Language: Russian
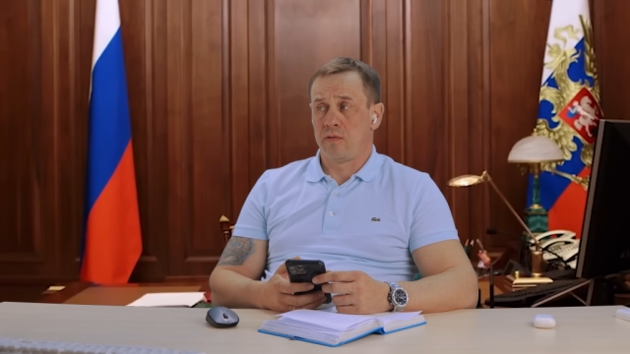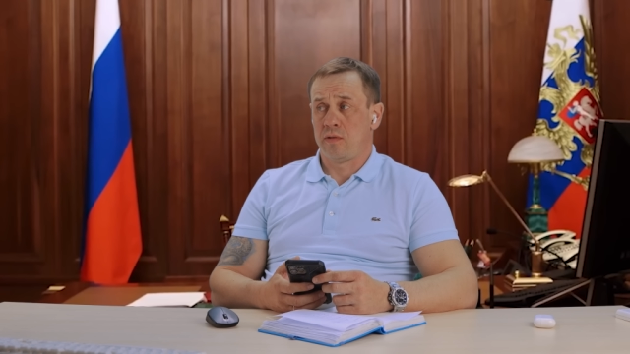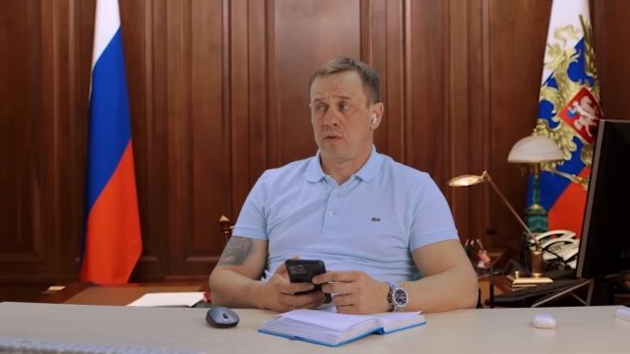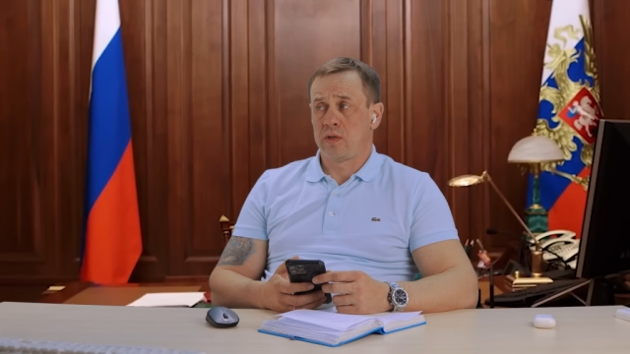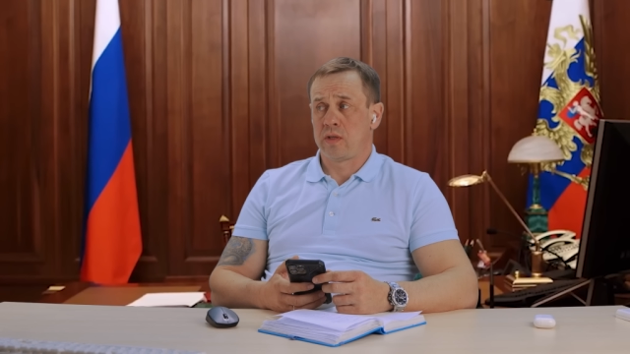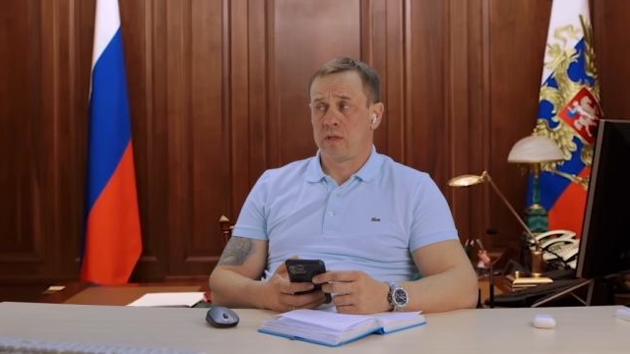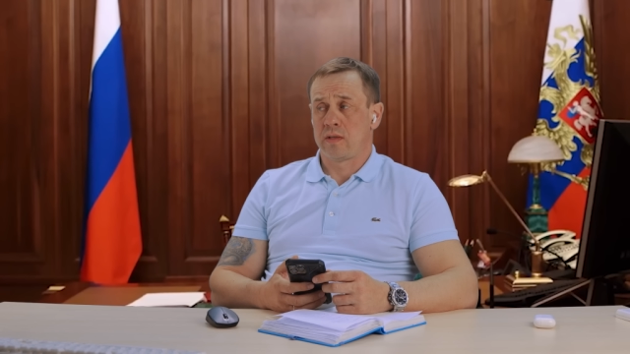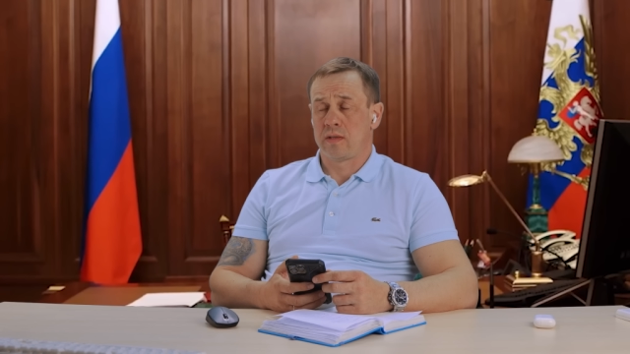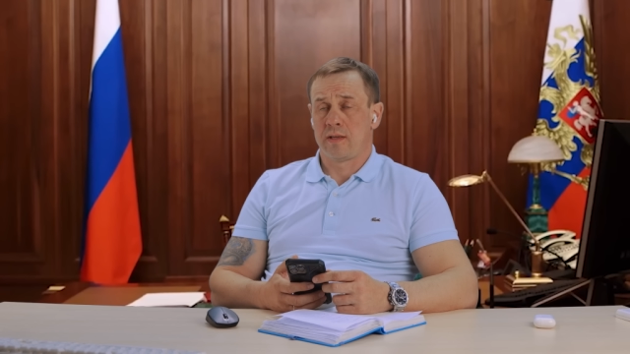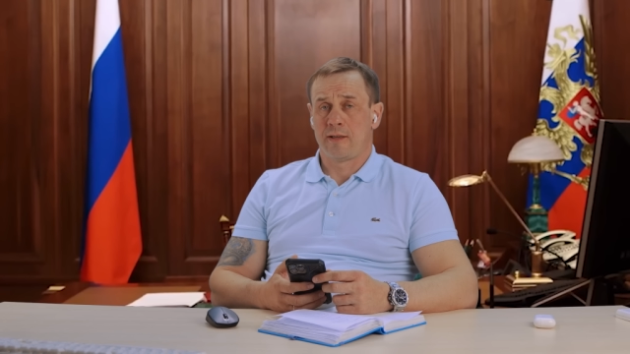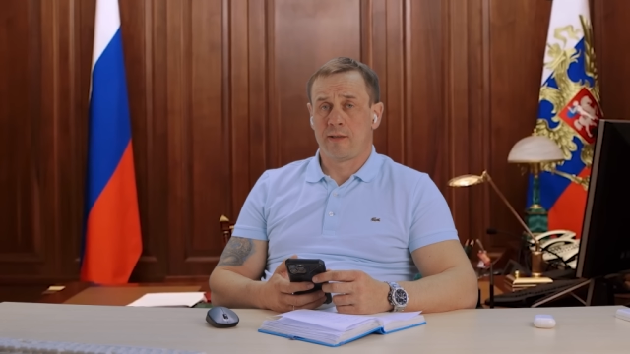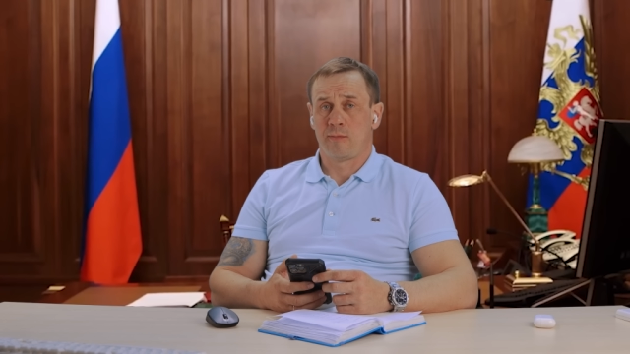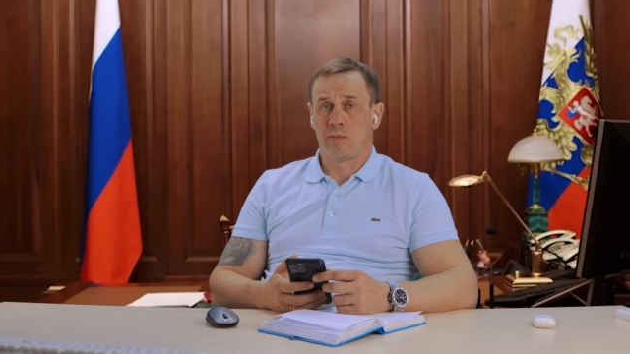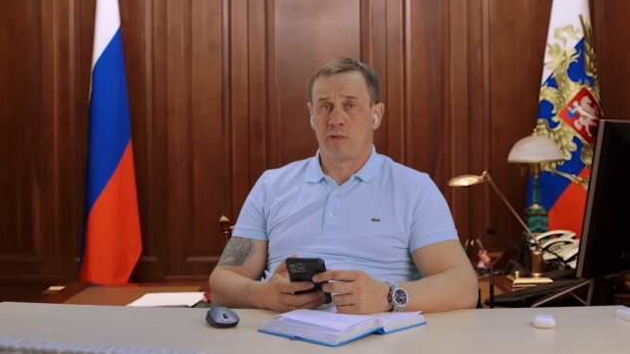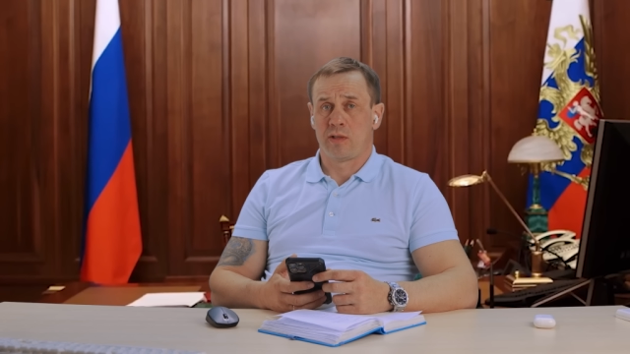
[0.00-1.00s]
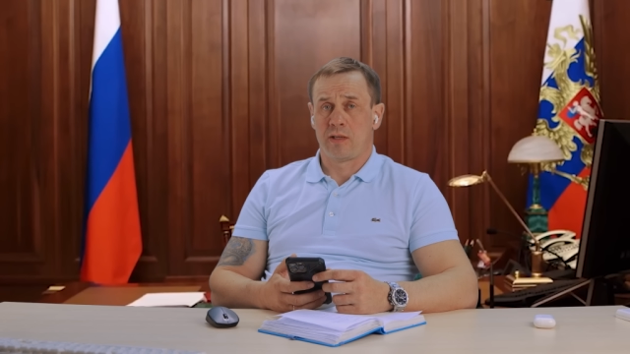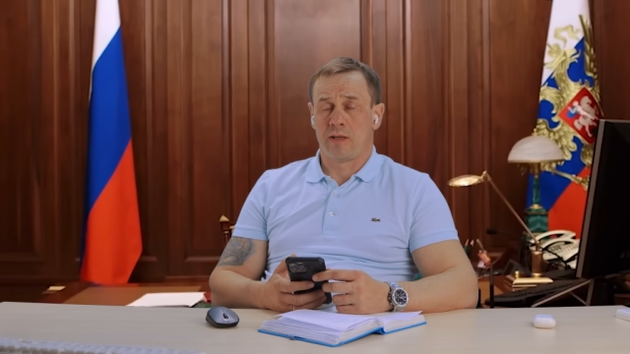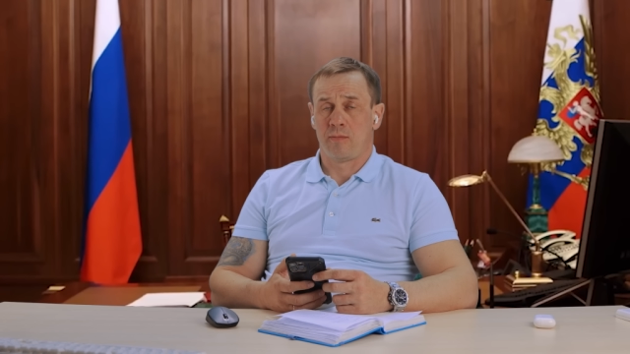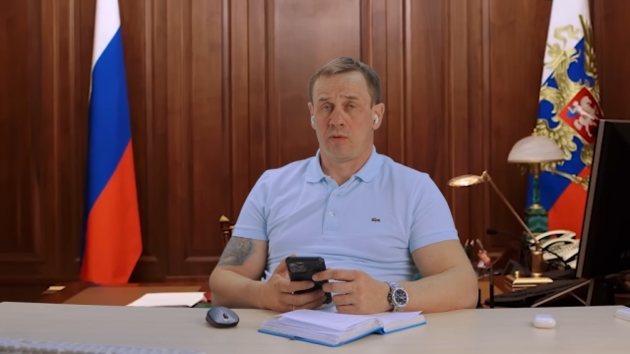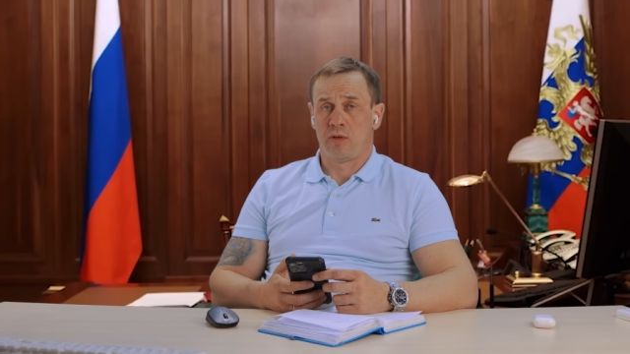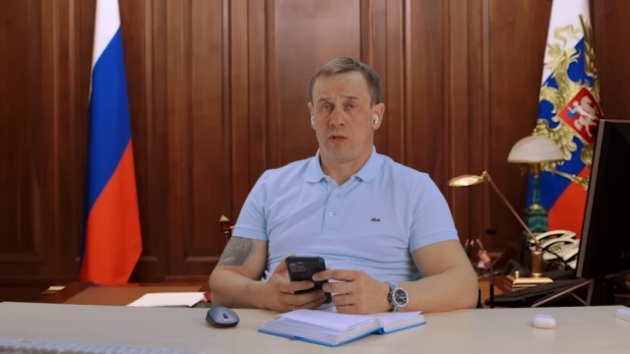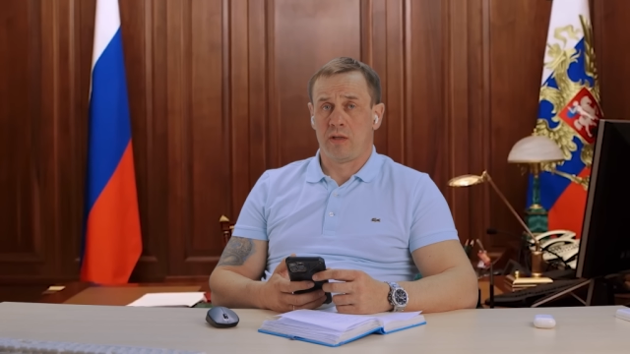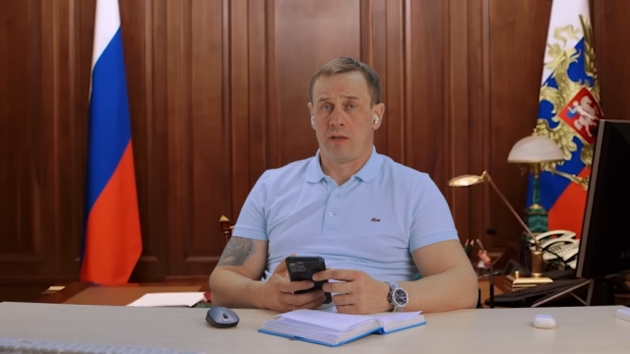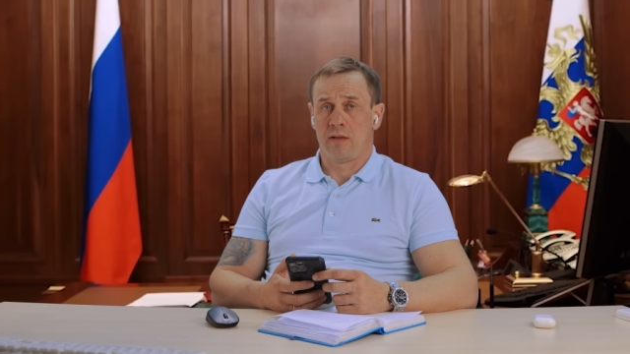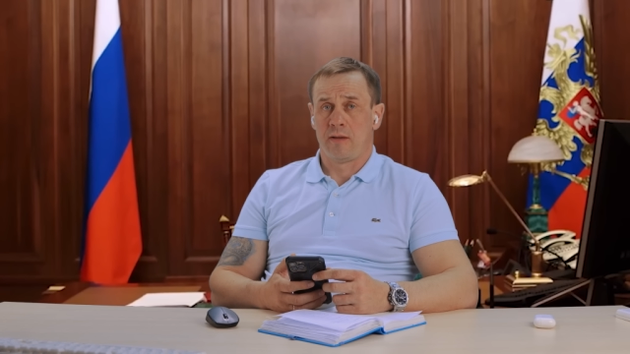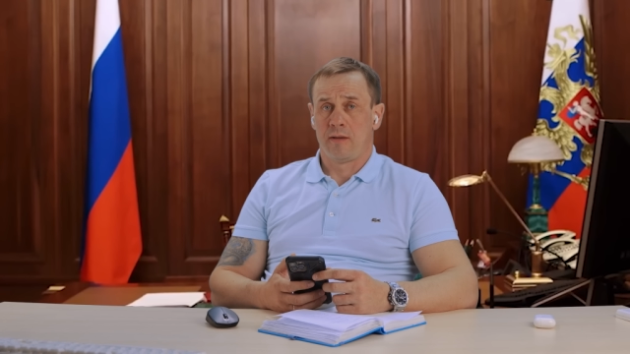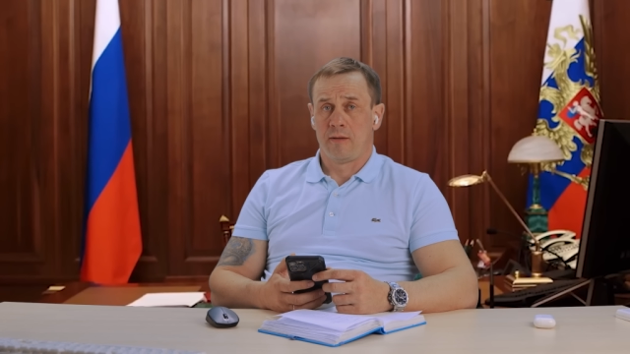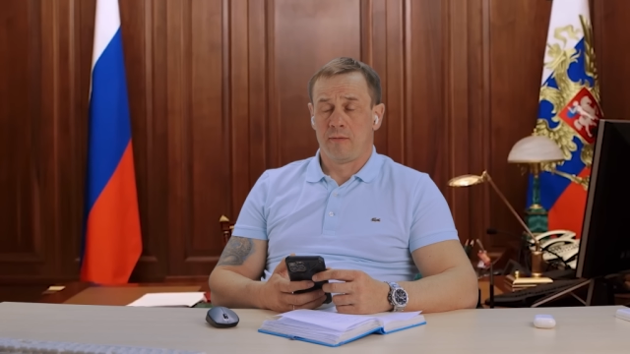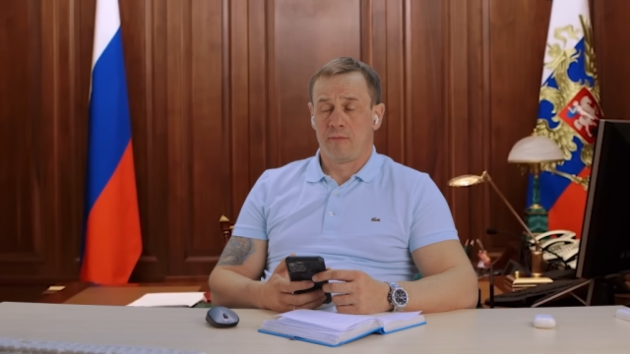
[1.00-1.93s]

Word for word: юридически значимые сообщения.